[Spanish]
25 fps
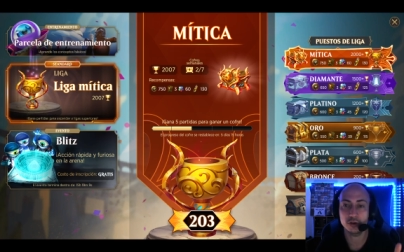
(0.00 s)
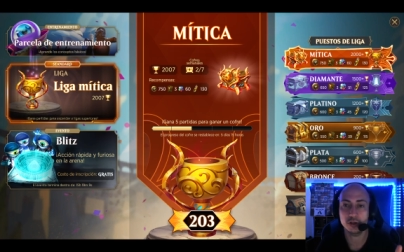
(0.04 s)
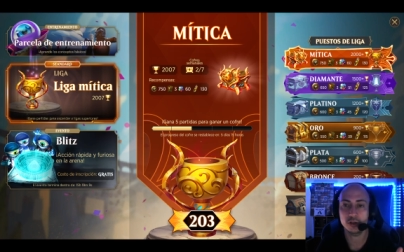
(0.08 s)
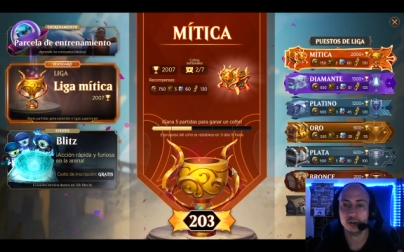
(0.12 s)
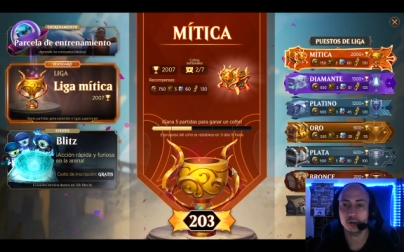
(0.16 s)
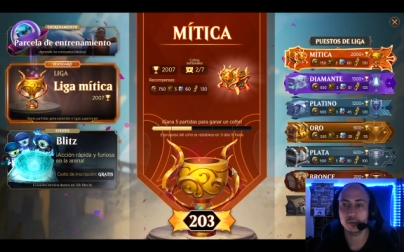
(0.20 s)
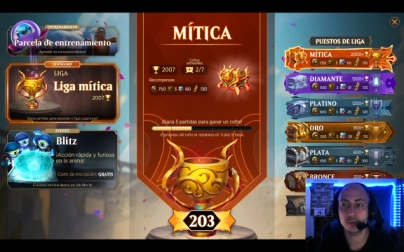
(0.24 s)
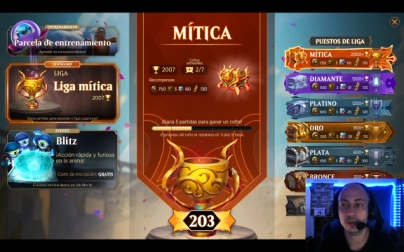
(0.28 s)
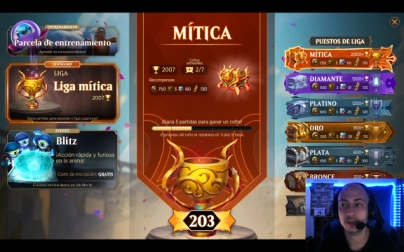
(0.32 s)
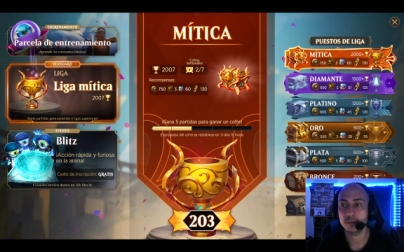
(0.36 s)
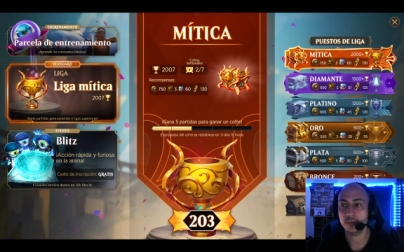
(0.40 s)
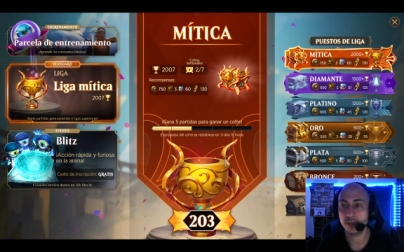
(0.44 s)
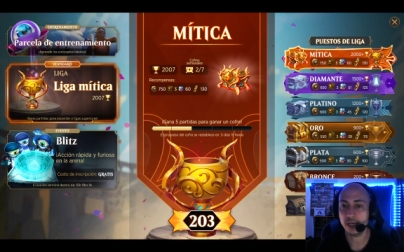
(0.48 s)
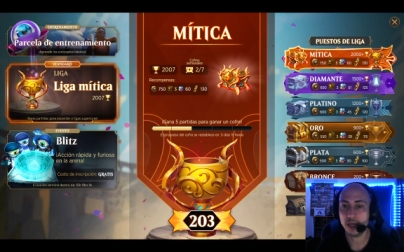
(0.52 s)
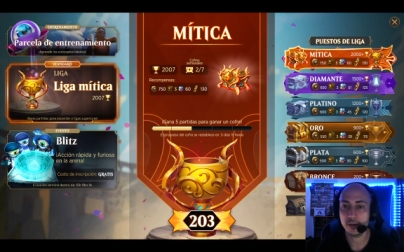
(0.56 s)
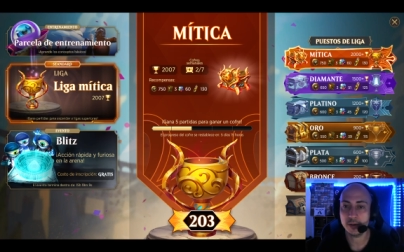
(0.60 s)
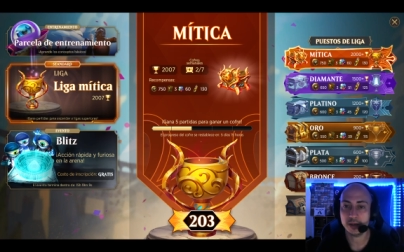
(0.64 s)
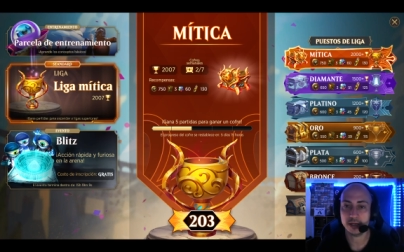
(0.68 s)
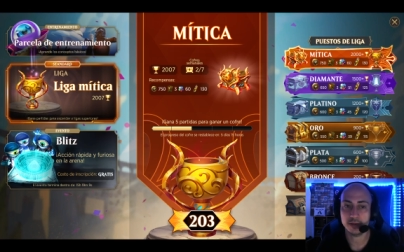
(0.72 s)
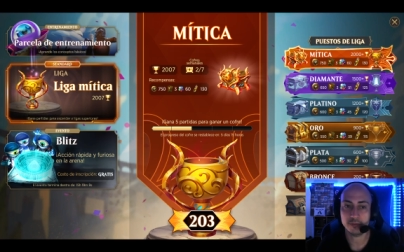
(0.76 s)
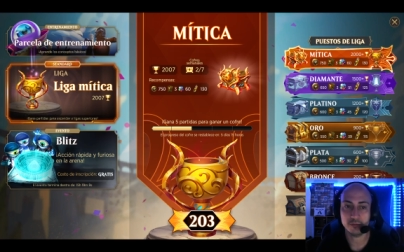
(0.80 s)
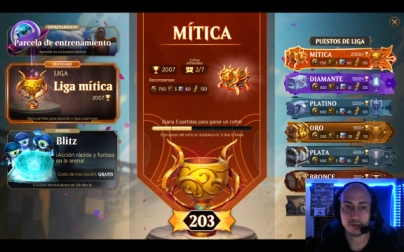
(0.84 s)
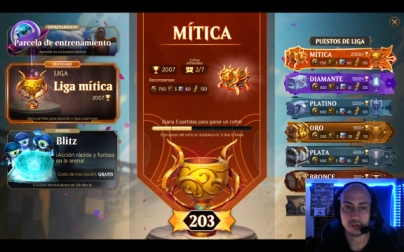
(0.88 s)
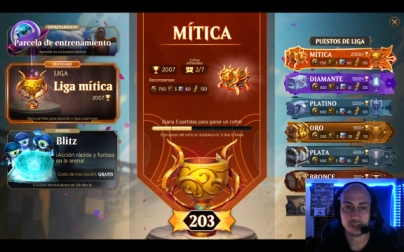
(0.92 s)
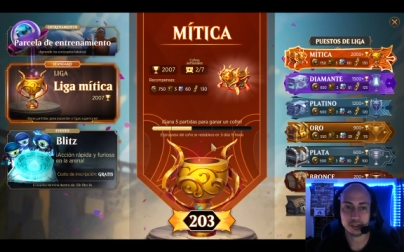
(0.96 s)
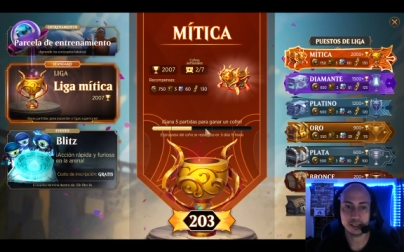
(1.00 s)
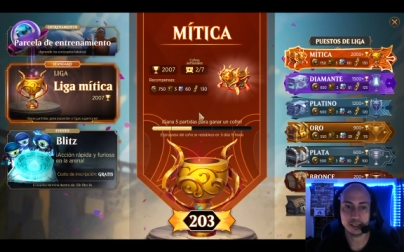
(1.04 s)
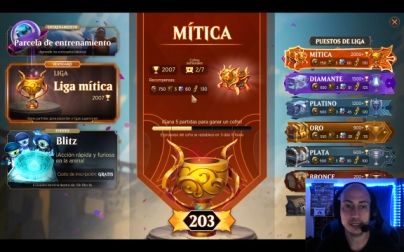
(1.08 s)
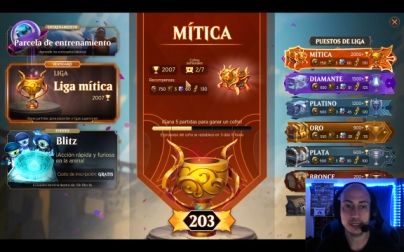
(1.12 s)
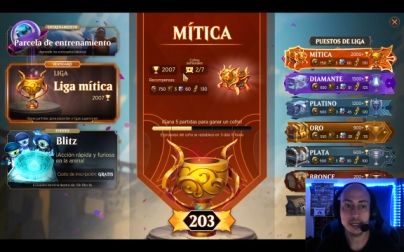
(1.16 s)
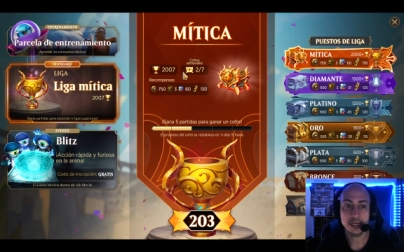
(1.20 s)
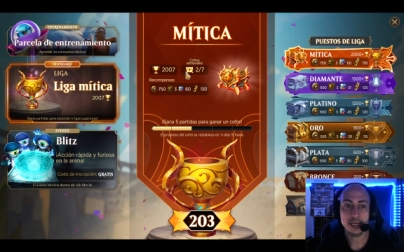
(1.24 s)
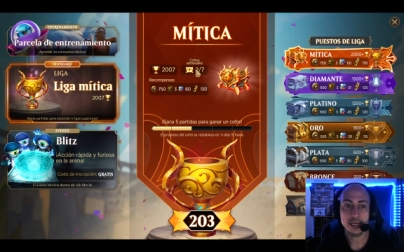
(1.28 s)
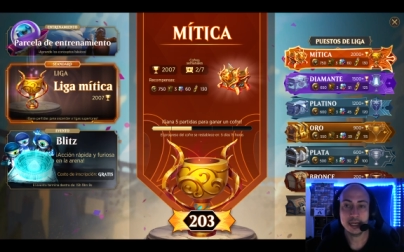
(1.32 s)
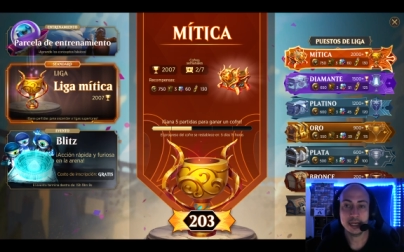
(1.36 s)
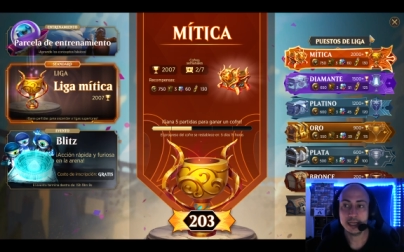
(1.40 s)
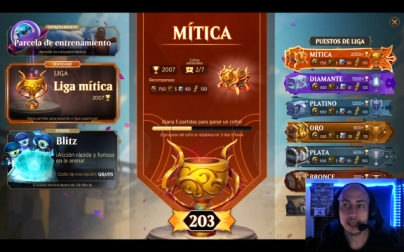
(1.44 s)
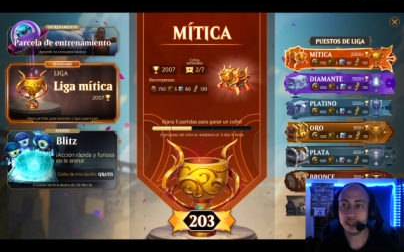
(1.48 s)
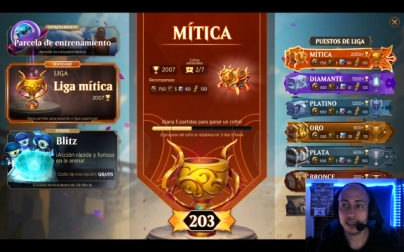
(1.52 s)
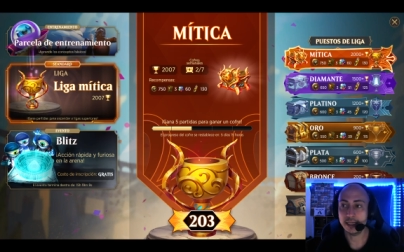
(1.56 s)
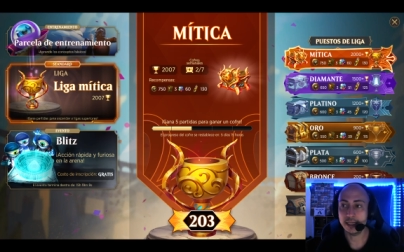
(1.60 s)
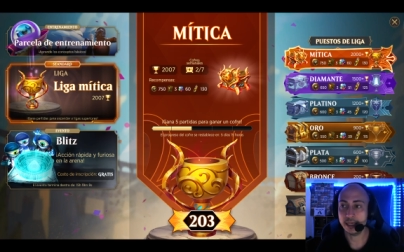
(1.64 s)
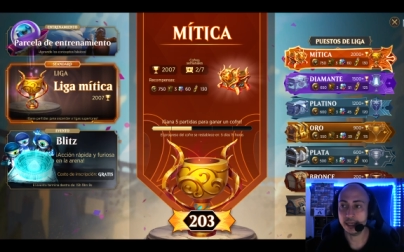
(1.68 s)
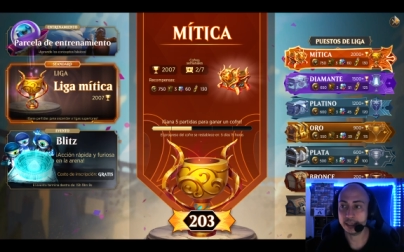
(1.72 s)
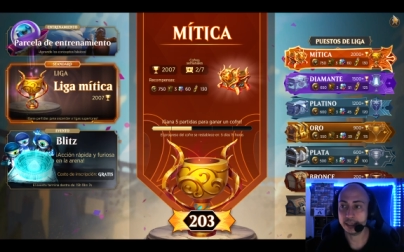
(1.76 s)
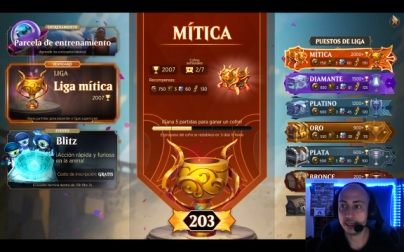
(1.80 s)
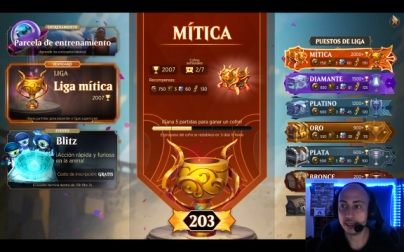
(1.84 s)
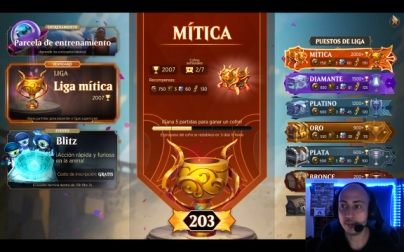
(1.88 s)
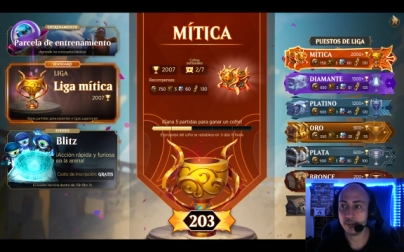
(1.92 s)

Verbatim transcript: que yo me esperaba que fuese de esa